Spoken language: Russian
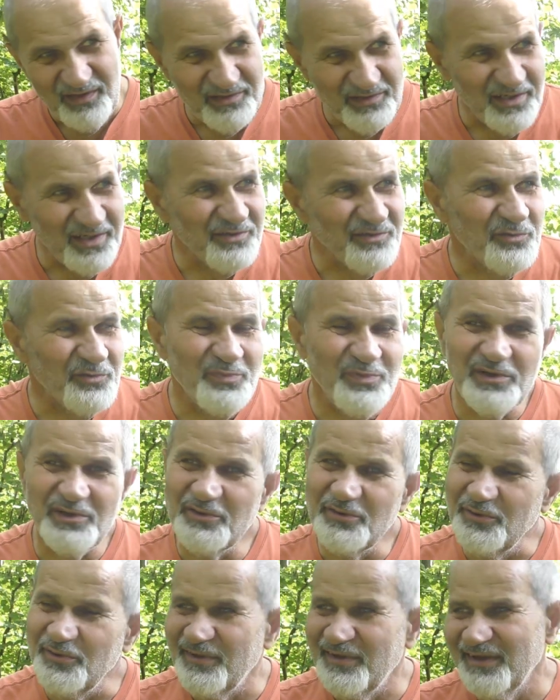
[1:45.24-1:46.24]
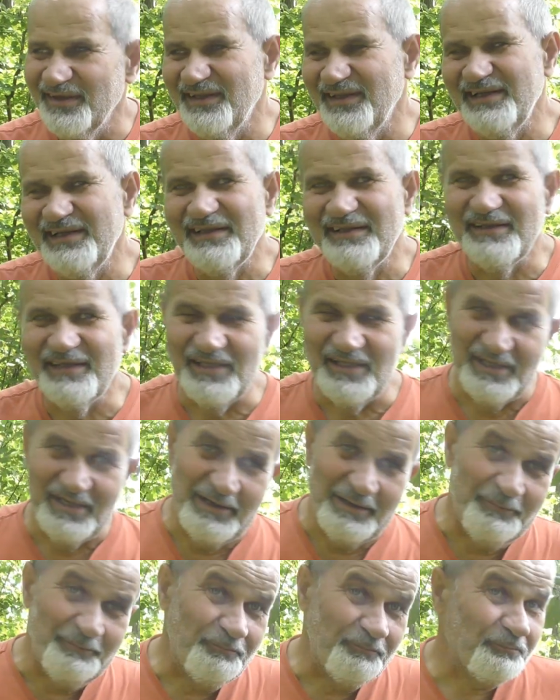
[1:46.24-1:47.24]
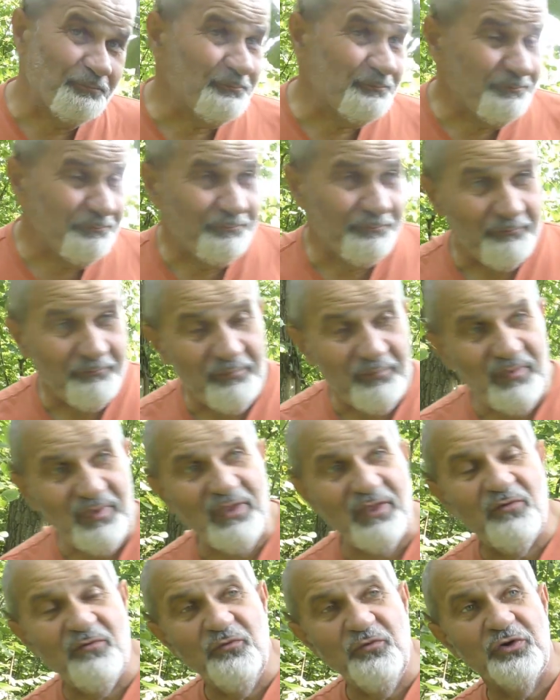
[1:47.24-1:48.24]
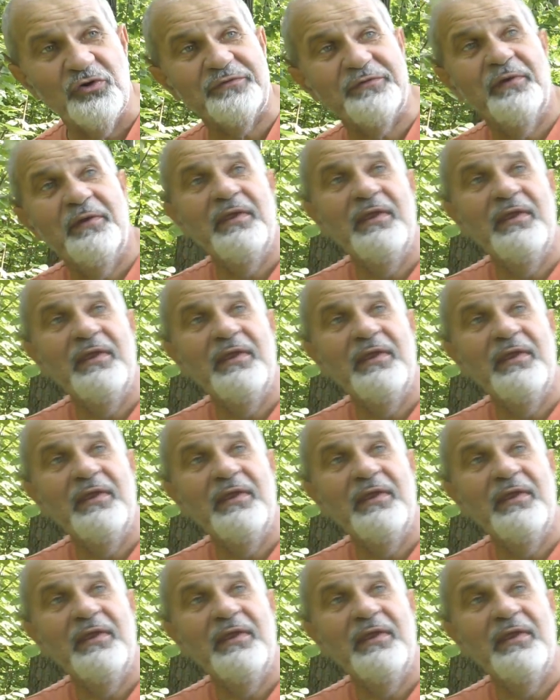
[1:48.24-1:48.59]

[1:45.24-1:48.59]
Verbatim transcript: ладу белую и так далее, и так далее. Вот.